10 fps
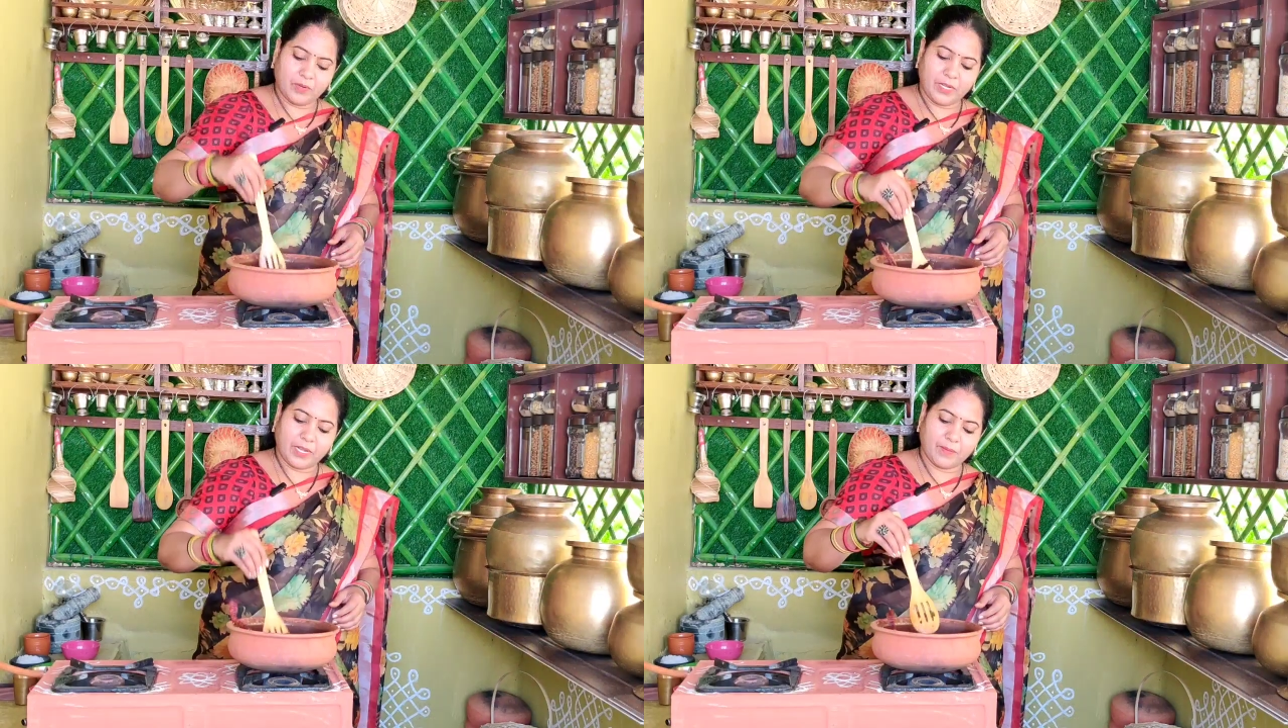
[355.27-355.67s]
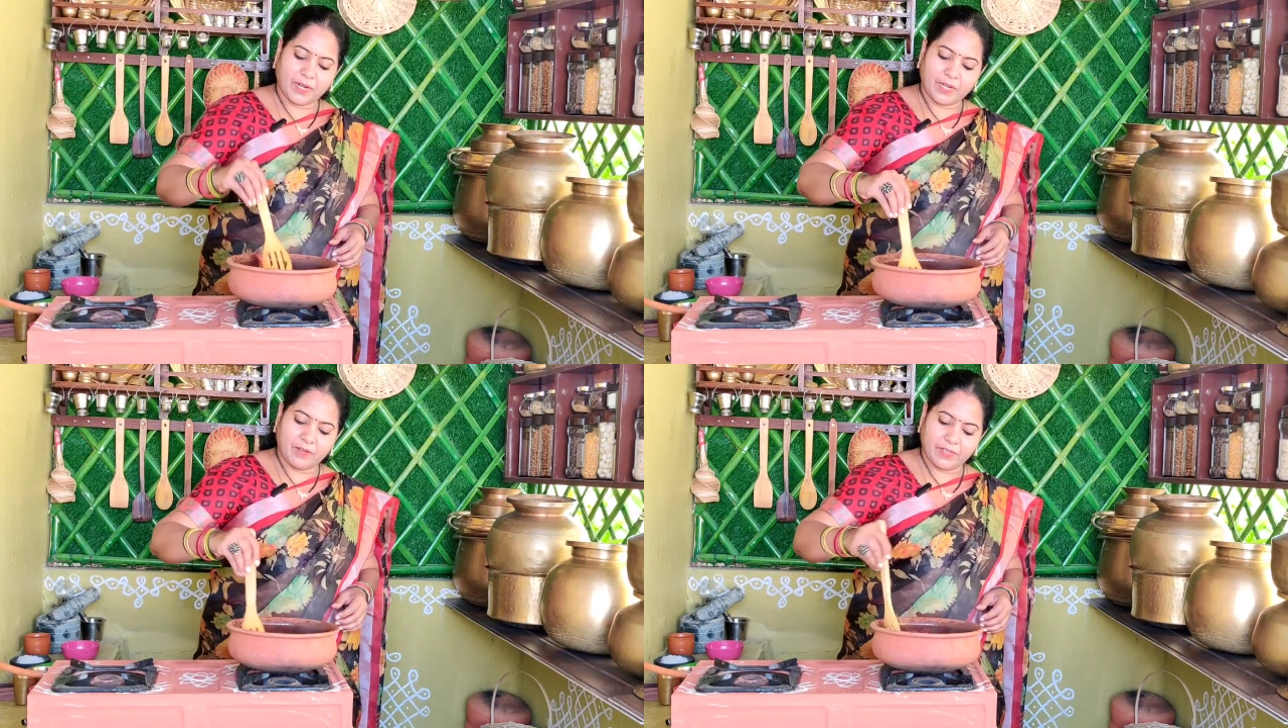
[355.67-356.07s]
ఇవన్నీ
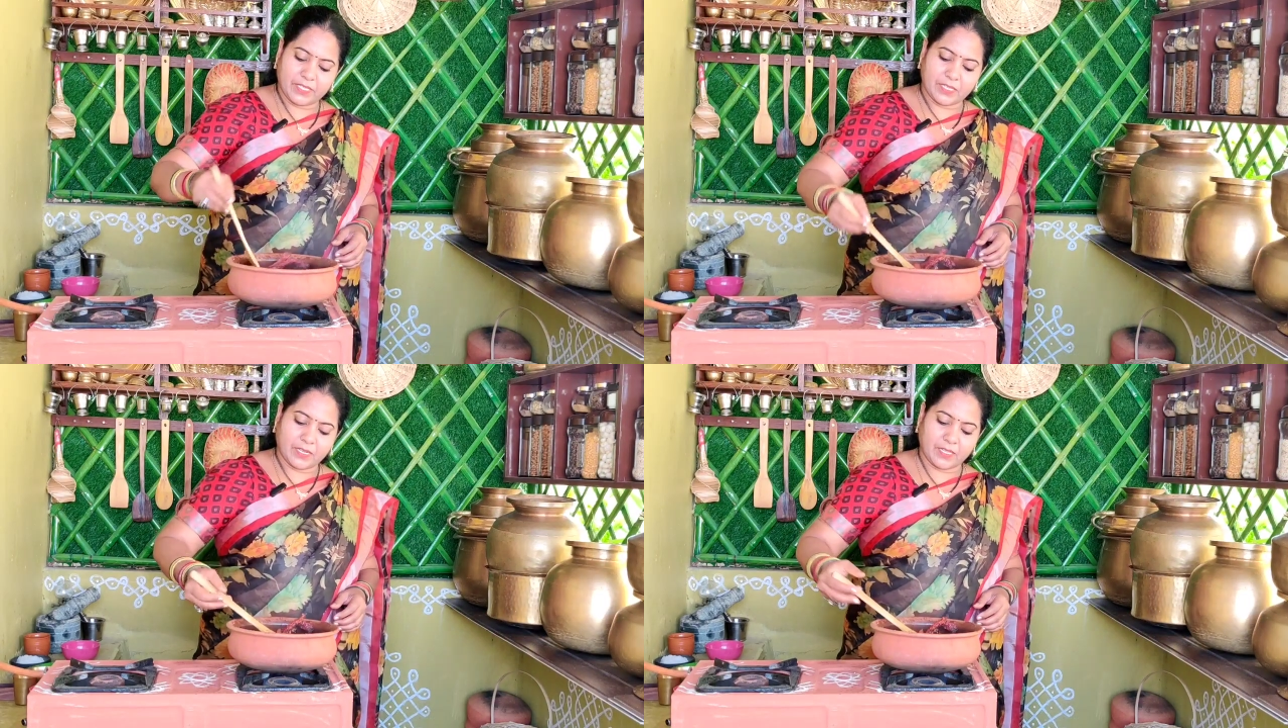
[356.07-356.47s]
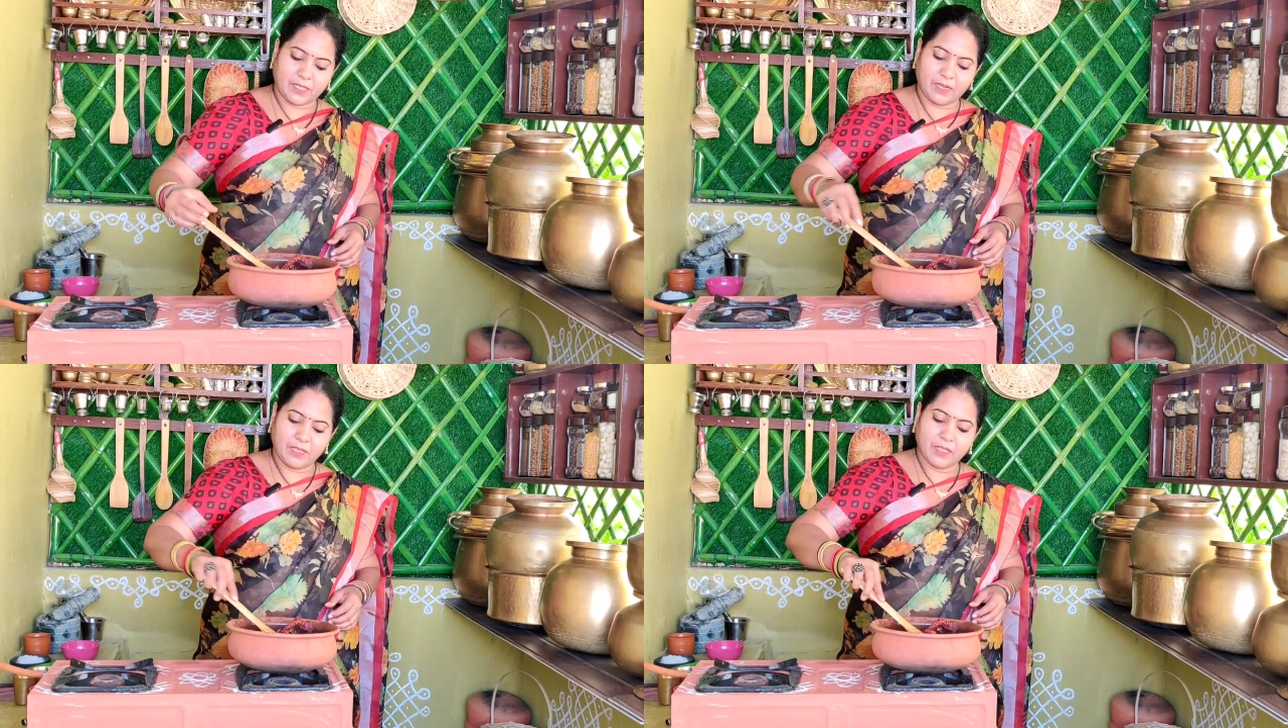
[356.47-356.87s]
టమాటాలు వేస్తాం
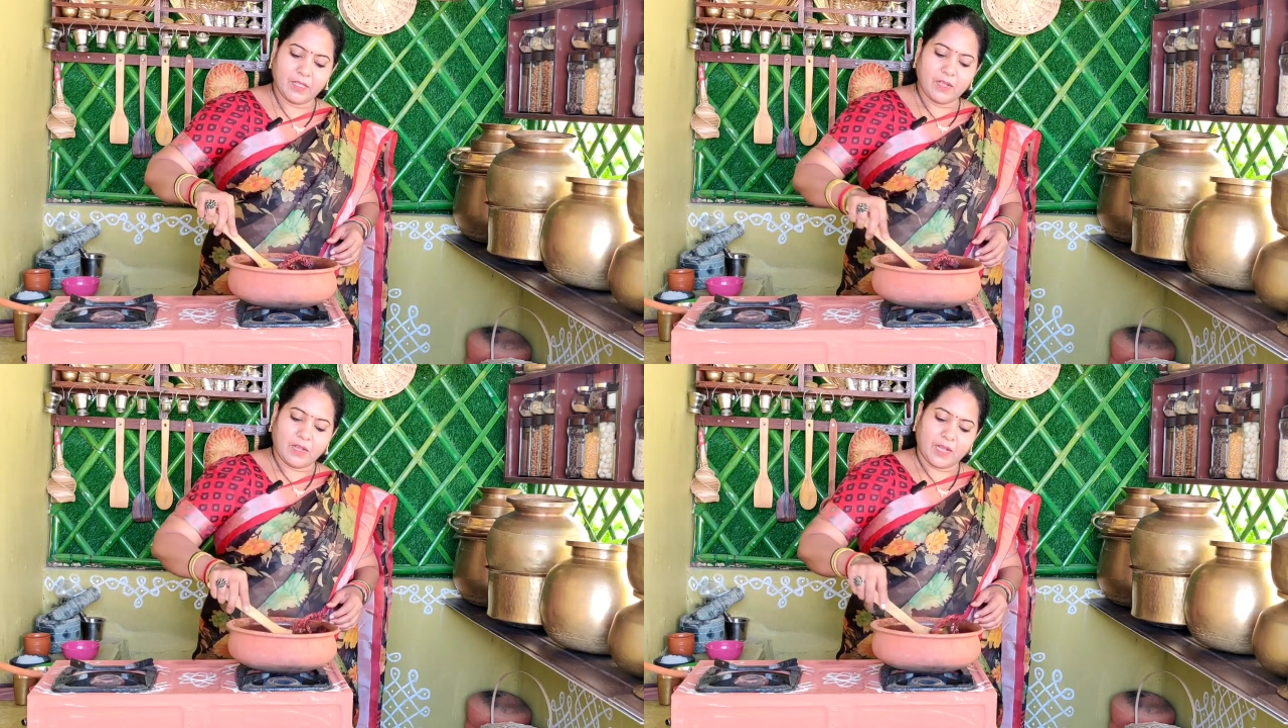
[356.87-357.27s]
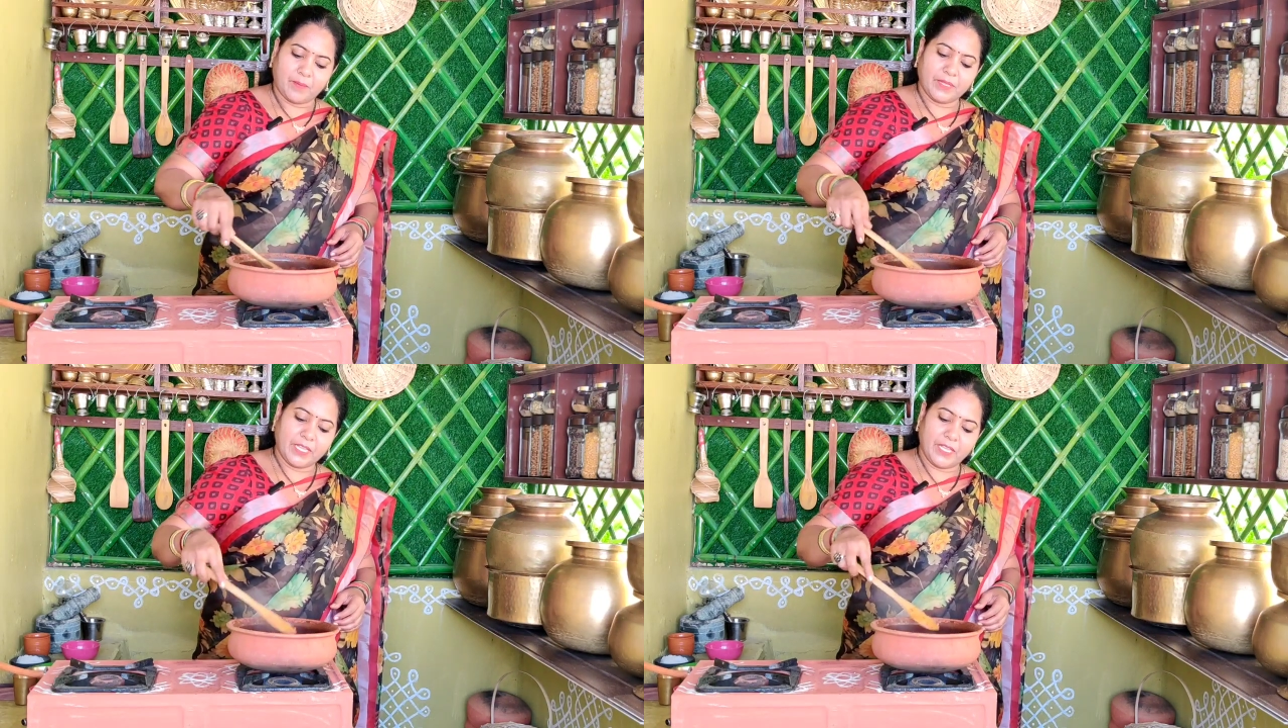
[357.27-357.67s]
కదా
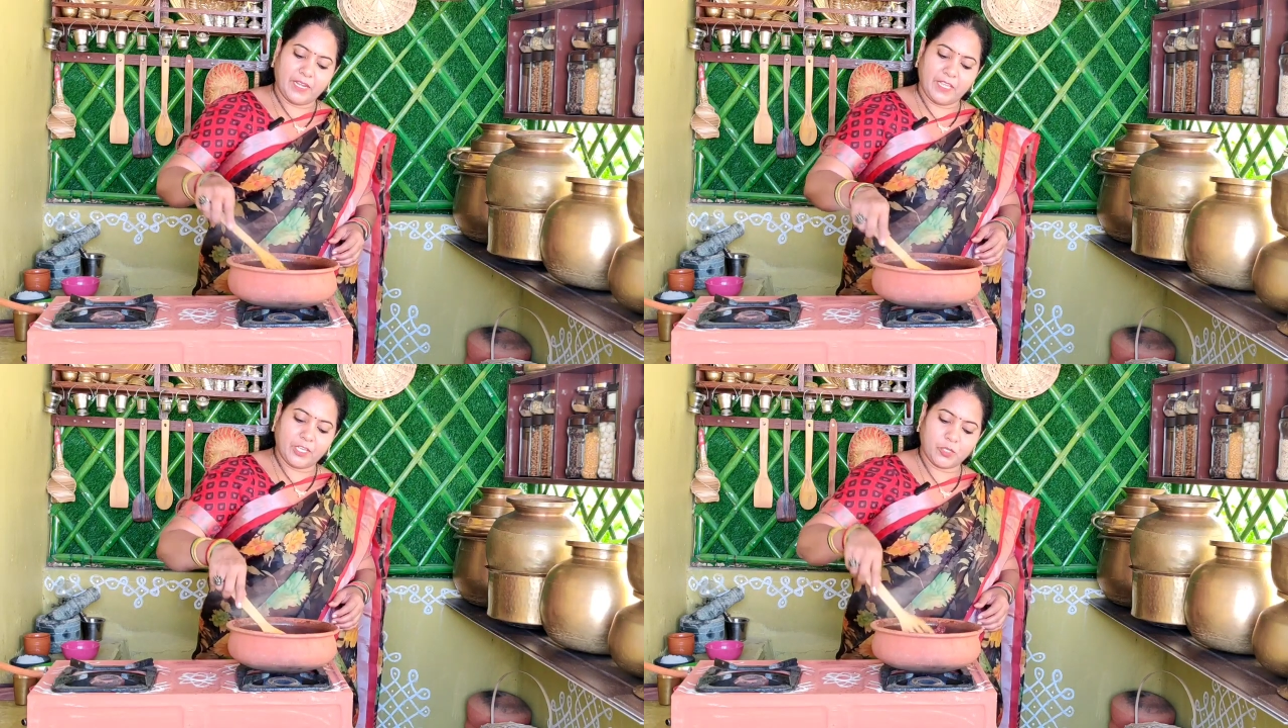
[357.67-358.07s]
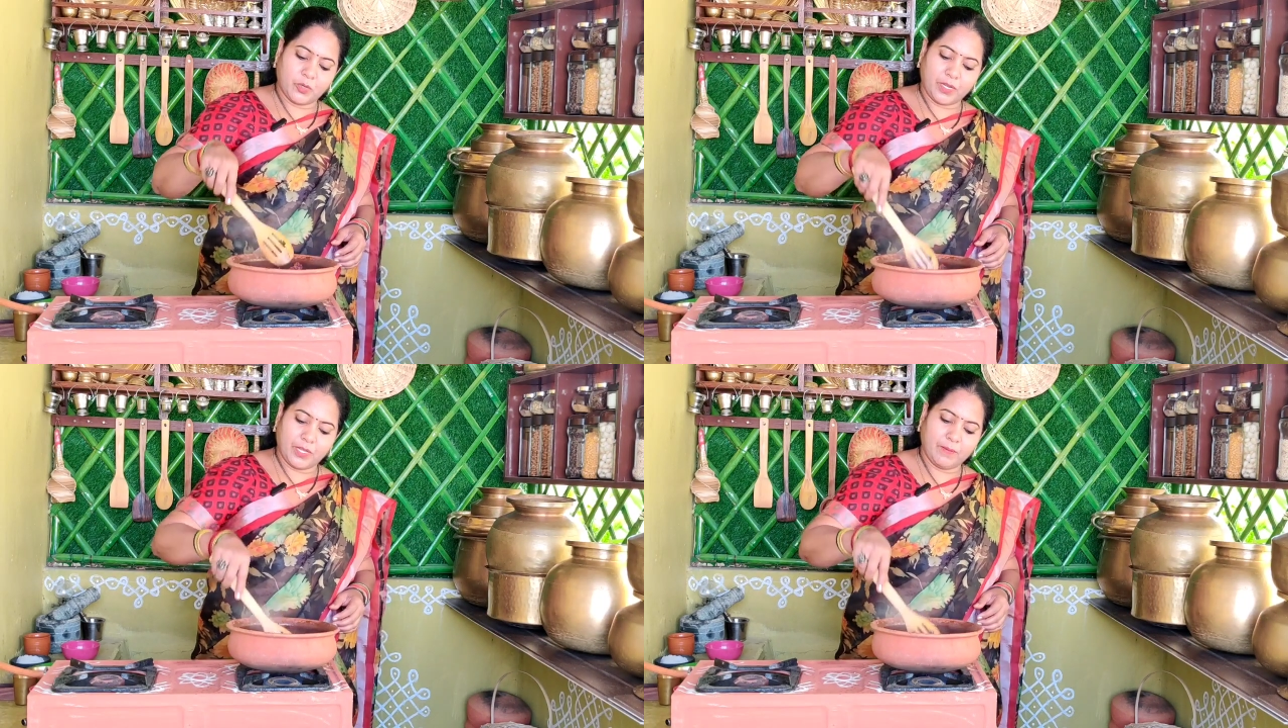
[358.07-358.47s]
అమ్మ దగ్గర
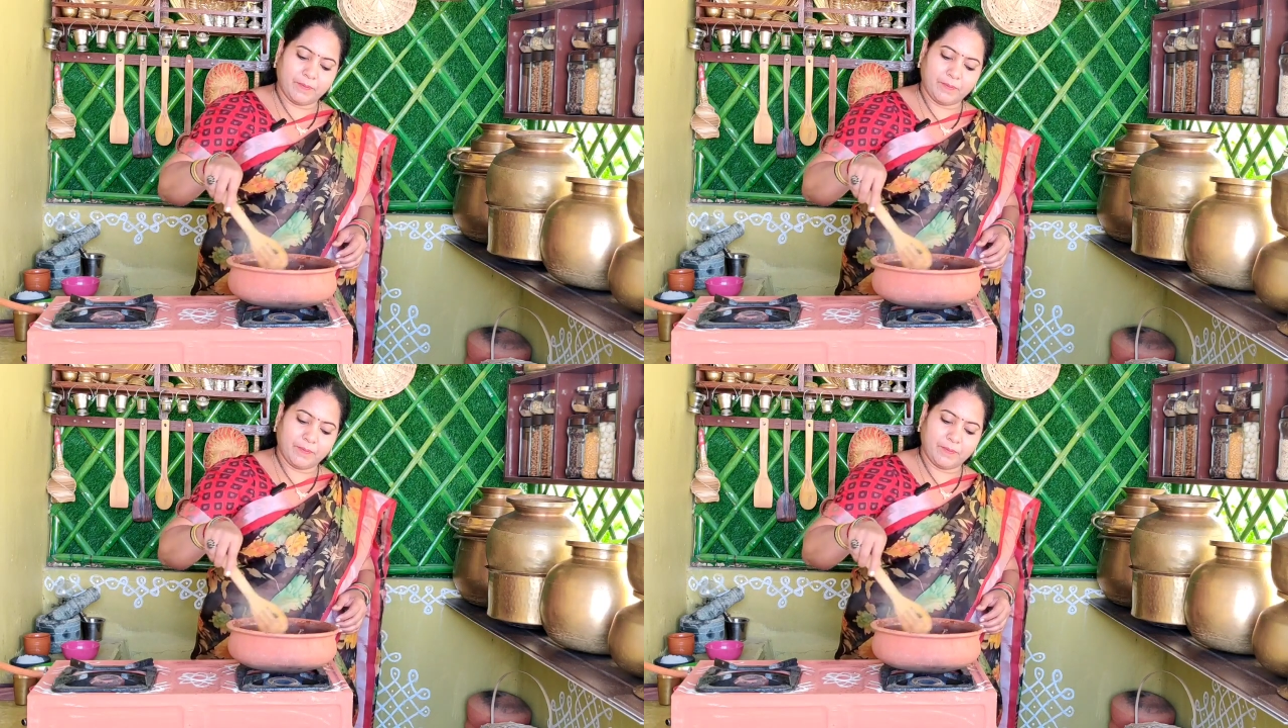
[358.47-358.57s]
నేర్చుకున్న